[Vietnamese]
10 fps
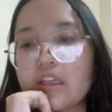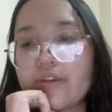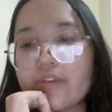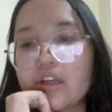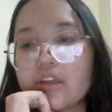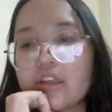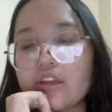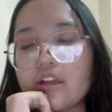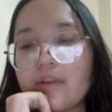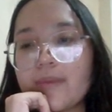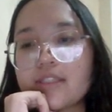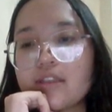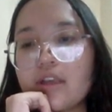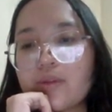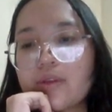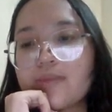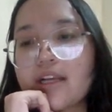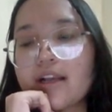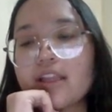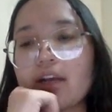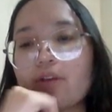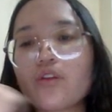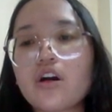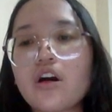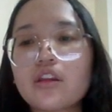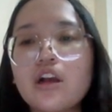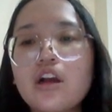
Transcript: hay vào đây có thể nói là mẹ rất hiểu tâm trạng hiện tại của con.